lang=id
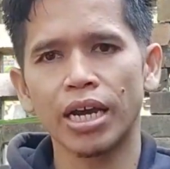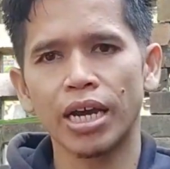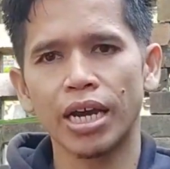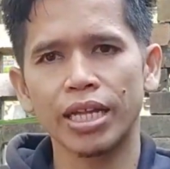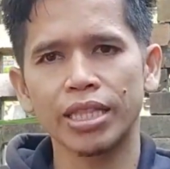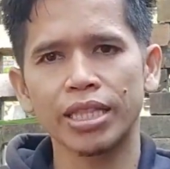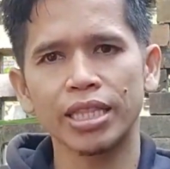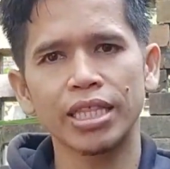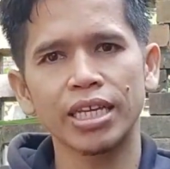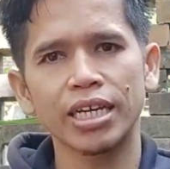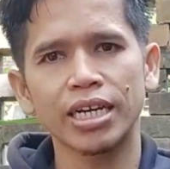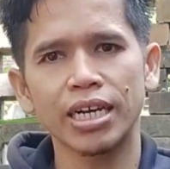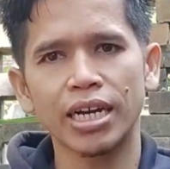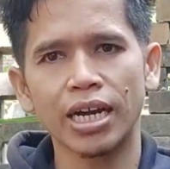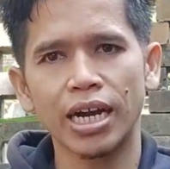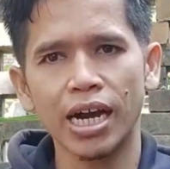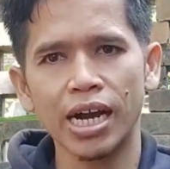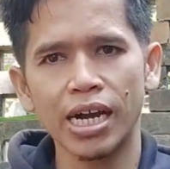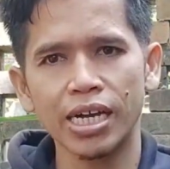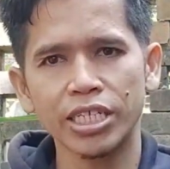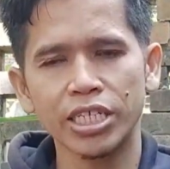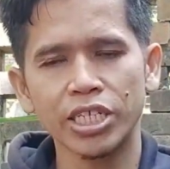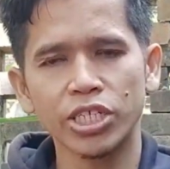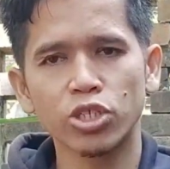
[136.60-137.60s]

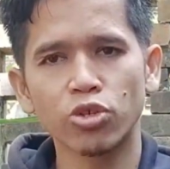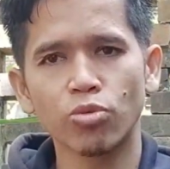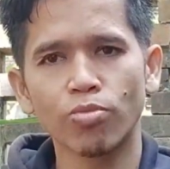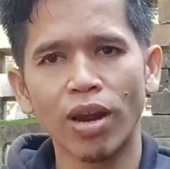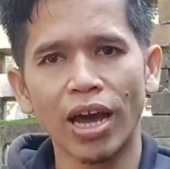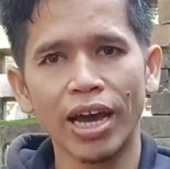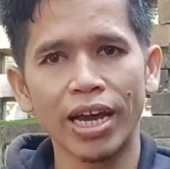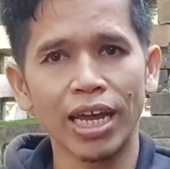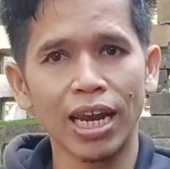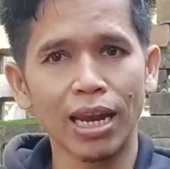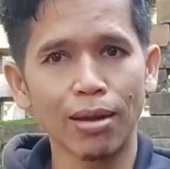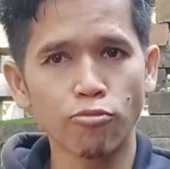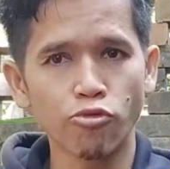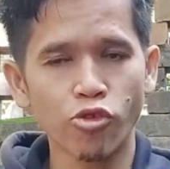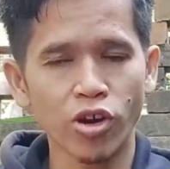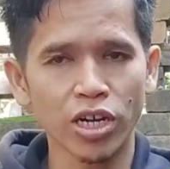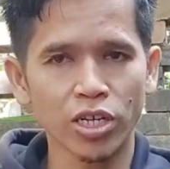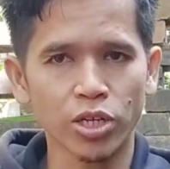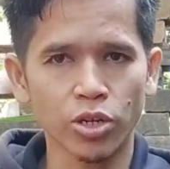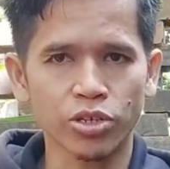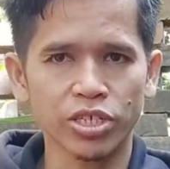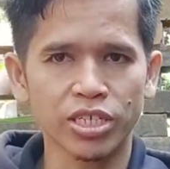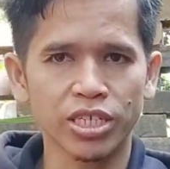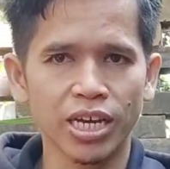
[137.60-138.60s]
ketika sejumlah
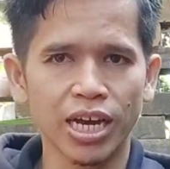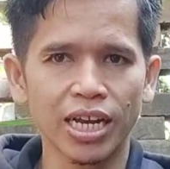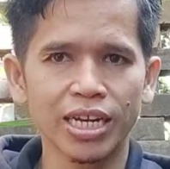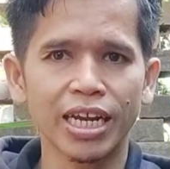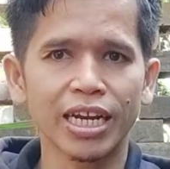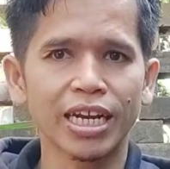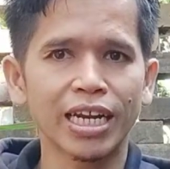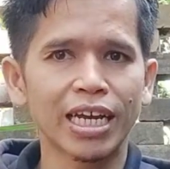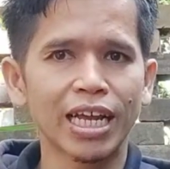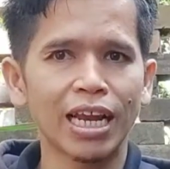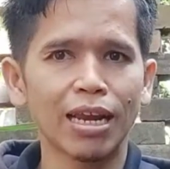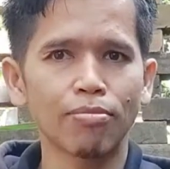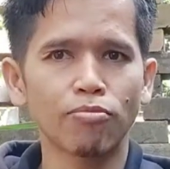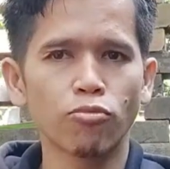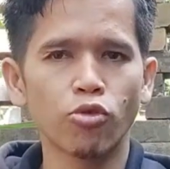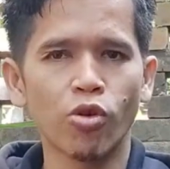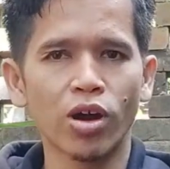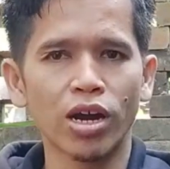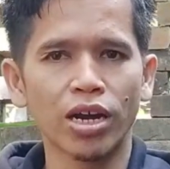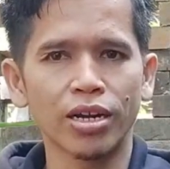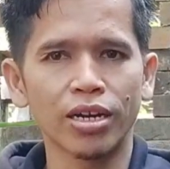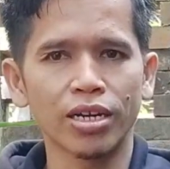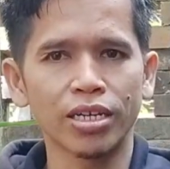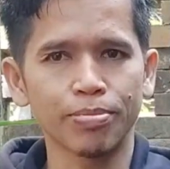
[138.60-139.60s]
ilmuwan sosial dan
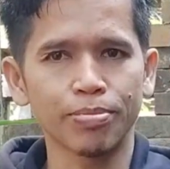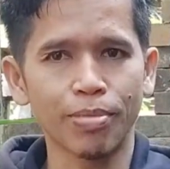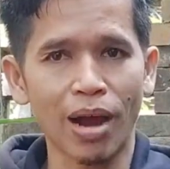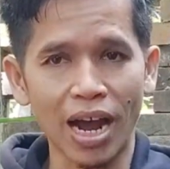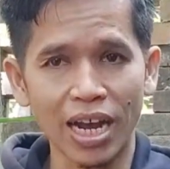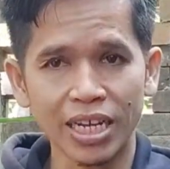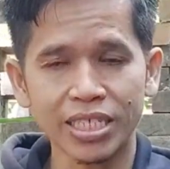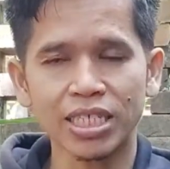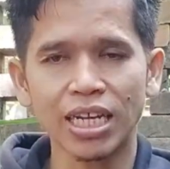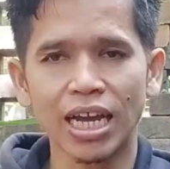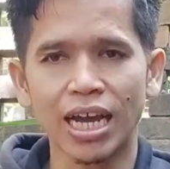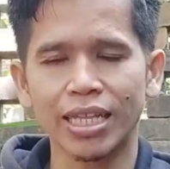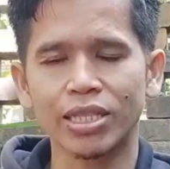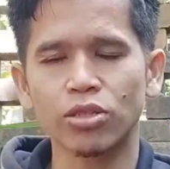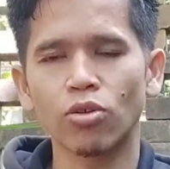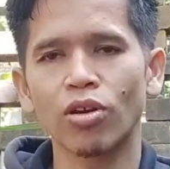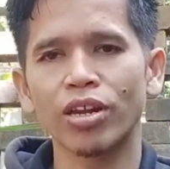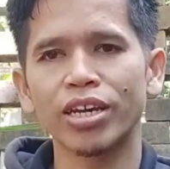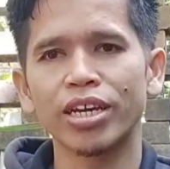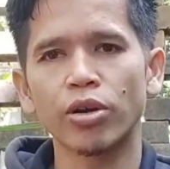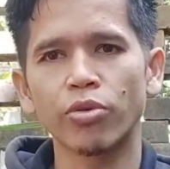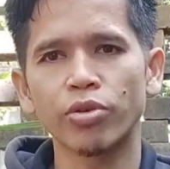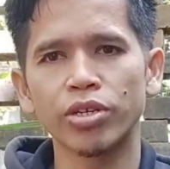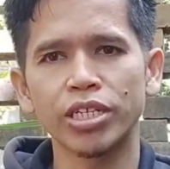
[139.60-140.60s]
ilmuwan bahasa
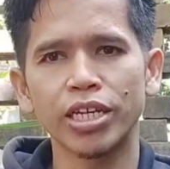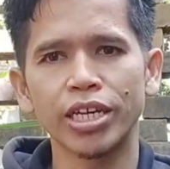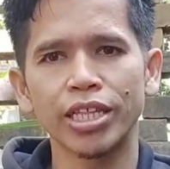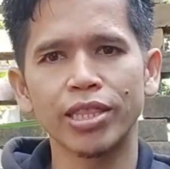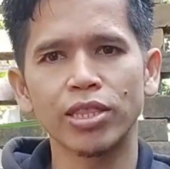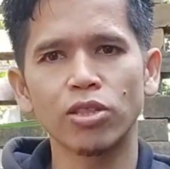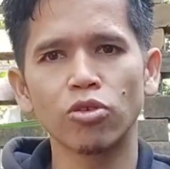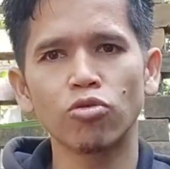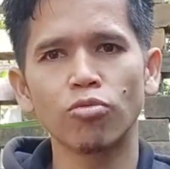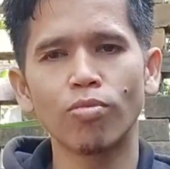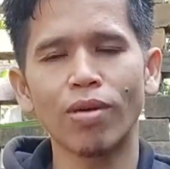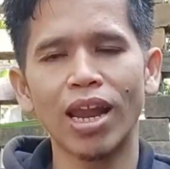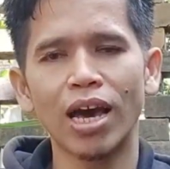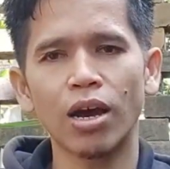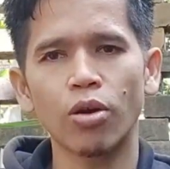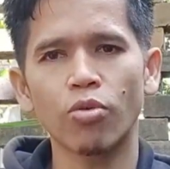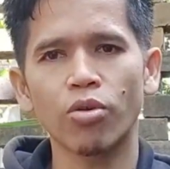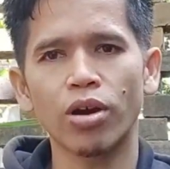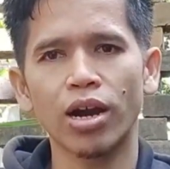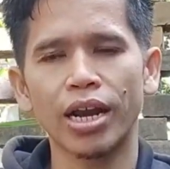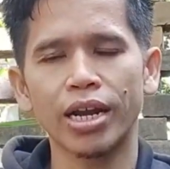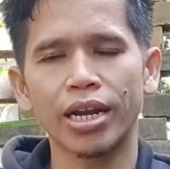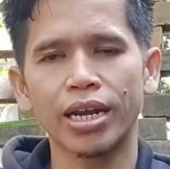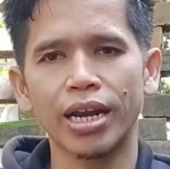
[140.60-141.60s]
atau linguis itu
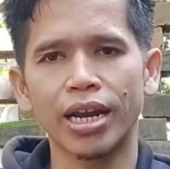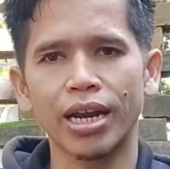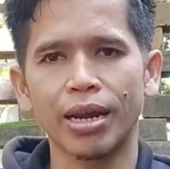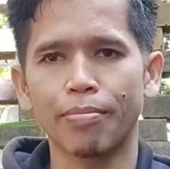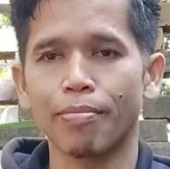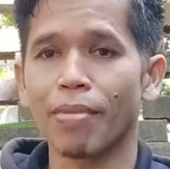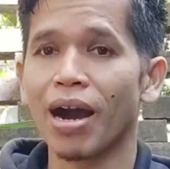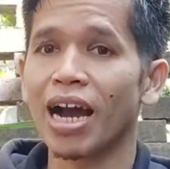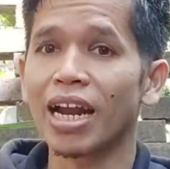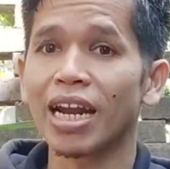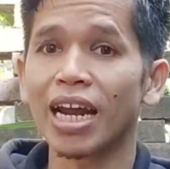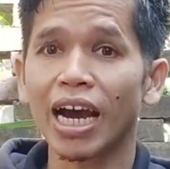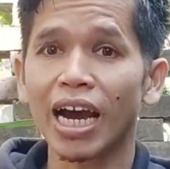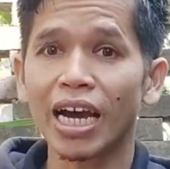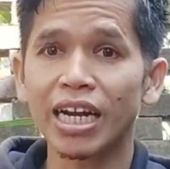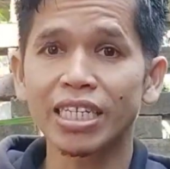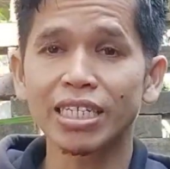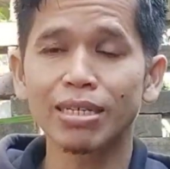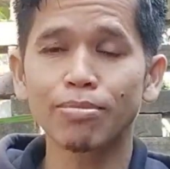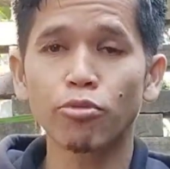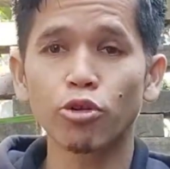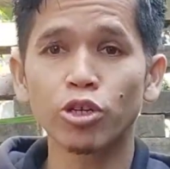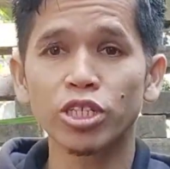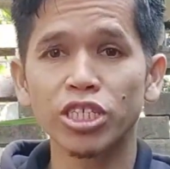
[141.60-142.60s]
melakukan
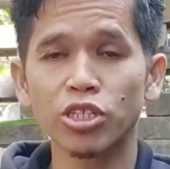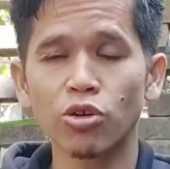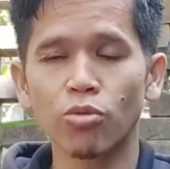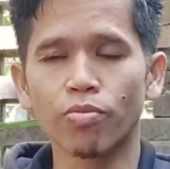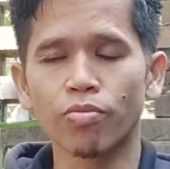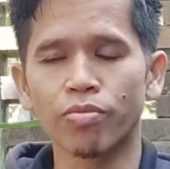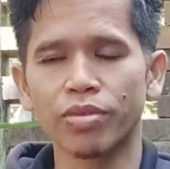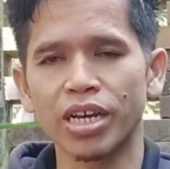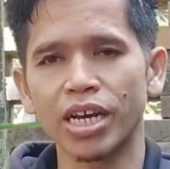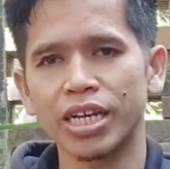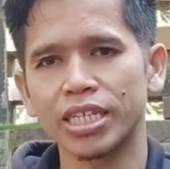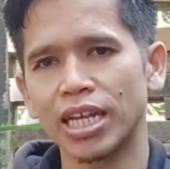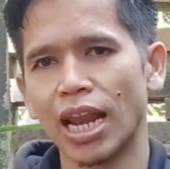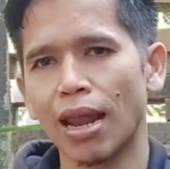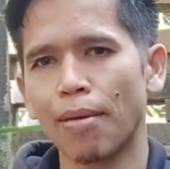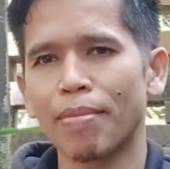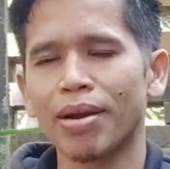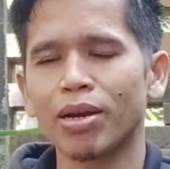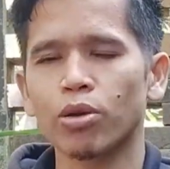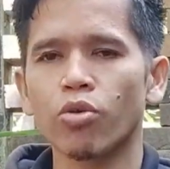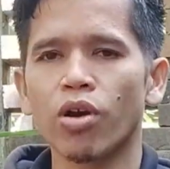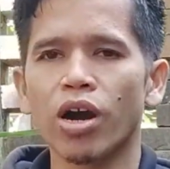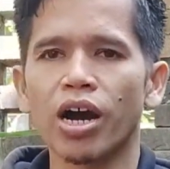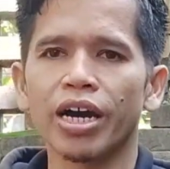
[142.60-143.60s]
mengadakan simposium ya
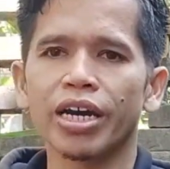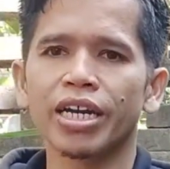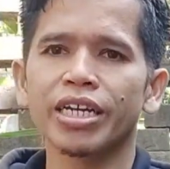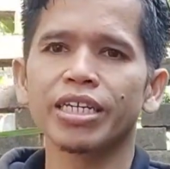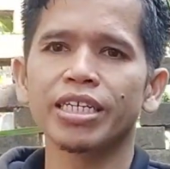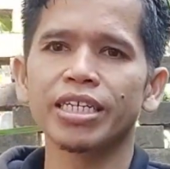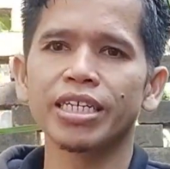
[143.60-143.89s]
selama dua hari